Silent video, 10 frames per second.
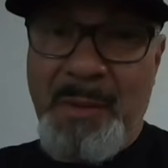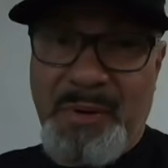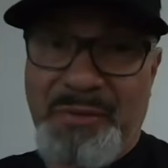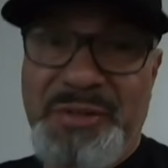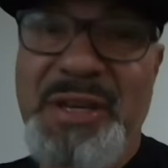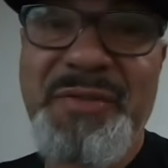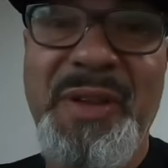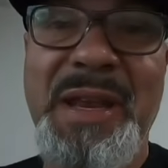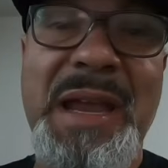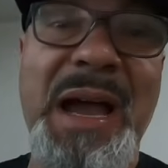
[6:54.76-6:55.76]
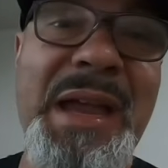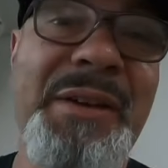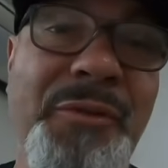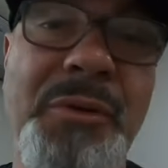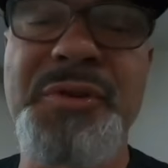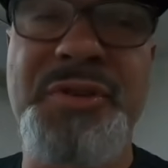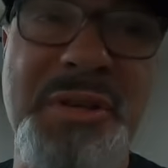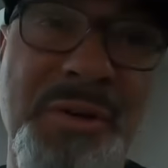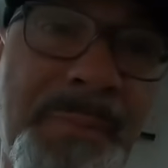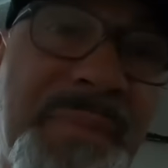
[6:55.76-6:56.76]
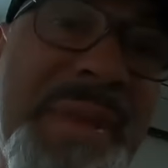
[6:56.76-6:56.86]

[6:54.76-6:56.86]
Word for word: para vocês verem a evolução